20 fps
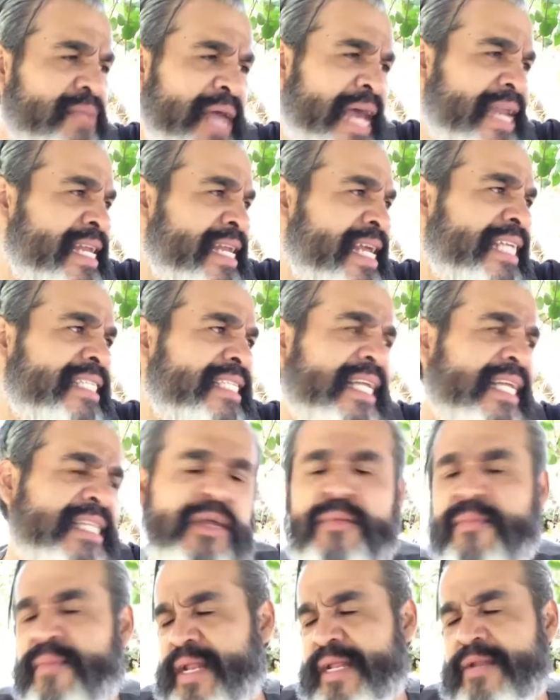
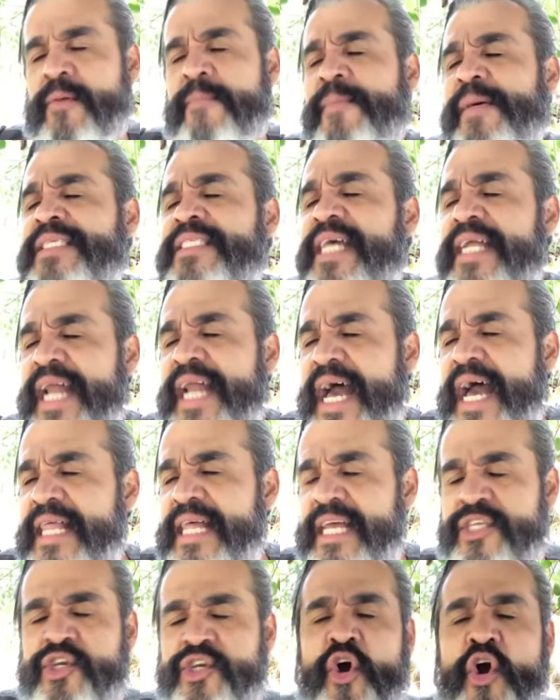Arriesgate, hombre, no pasa
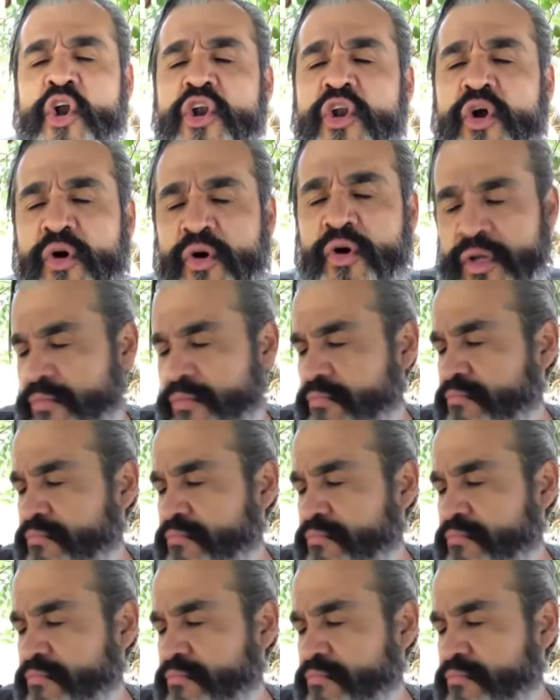nada, YOLO,